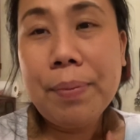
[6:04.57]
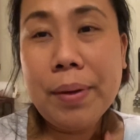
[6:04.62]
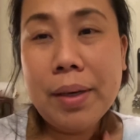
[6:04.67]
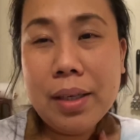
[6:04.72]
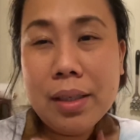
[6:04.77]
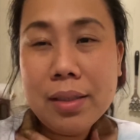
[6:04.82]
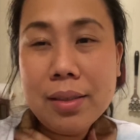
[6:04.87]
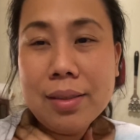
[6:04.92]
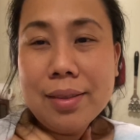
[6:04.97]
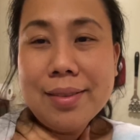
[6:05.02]

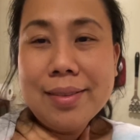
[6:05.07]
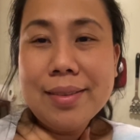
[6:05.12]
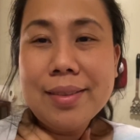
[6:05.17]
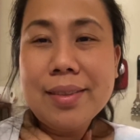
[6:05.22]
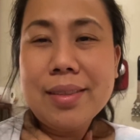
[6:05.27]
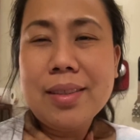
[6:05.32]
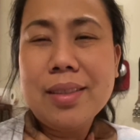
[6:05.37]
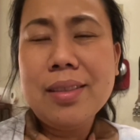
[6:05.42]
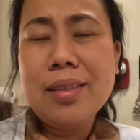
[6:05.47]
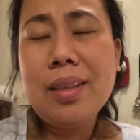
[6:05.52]
parang
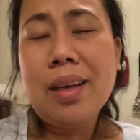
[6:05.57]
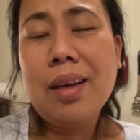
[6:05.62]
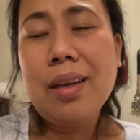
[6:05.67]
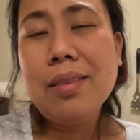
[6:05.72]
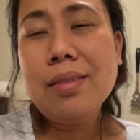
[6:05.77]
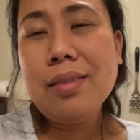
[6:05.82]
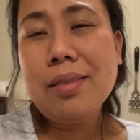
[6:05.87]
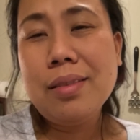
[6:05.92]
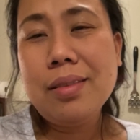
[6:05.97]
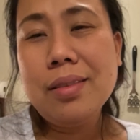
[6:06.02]
ang sakit,
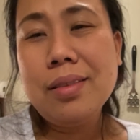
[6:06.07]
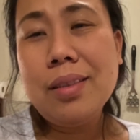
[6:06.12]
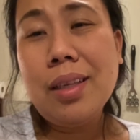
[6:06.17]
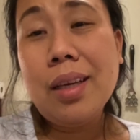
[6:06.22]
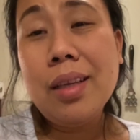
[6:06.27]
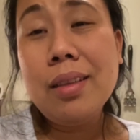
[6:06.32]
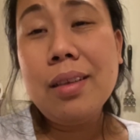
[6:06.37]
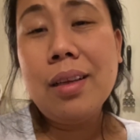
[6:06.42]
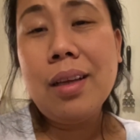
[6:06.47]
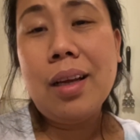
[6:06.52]
ang
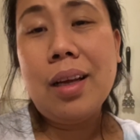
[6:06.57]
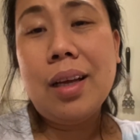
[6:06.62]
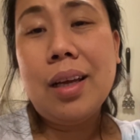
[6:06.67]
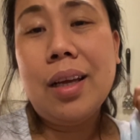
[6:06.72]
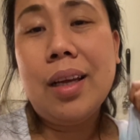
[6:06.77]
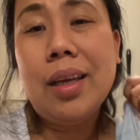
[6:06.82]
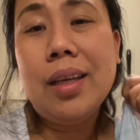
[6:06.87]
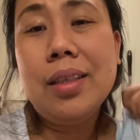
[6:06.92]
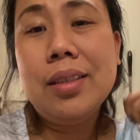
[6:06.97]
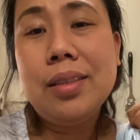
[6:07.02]
sakit
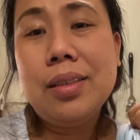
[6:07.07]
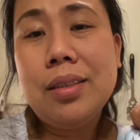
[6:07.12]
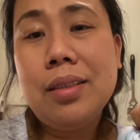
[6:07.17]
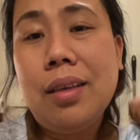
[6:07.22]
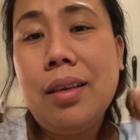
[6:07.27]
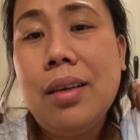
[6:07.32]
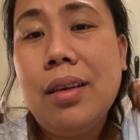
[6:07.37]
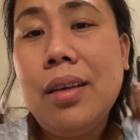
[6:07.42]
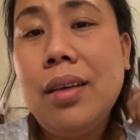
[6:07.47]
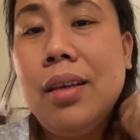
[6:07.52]
guys
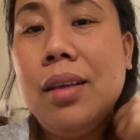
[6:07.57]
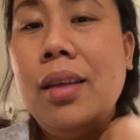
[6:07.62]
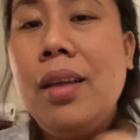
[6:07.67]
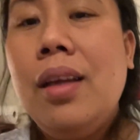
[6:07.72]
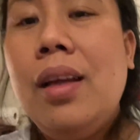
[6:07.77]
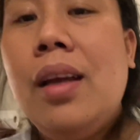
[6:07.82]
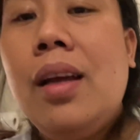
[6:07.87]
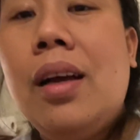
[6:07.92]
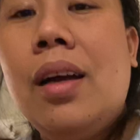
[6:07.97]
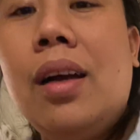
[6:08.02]
ng
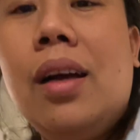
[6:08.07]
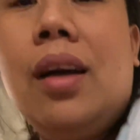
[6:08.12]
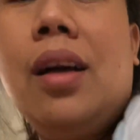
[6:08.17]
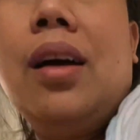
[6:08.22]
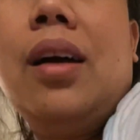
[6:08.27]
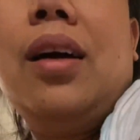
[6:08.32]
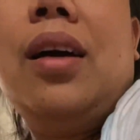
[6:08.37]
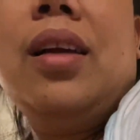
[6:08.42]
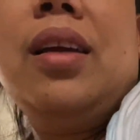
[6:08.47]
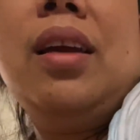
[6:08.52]

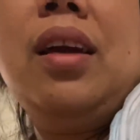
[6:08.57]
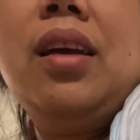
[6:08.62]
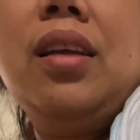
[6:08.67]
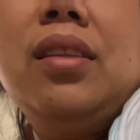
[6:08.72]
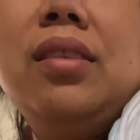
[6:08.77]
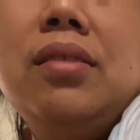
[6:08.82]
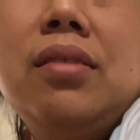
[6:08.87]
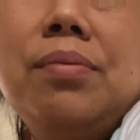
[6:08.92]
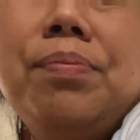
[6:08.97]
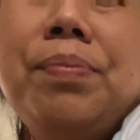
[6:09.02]

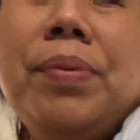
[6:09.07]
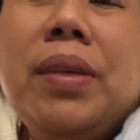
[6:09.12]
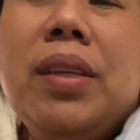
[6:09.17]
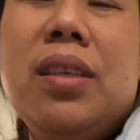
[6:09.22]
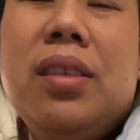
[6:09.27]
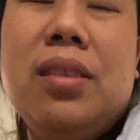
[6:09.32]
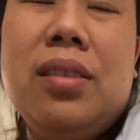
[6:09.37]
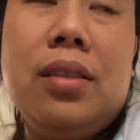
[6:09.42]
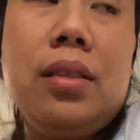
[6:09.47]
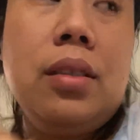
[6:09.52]
ayan, parang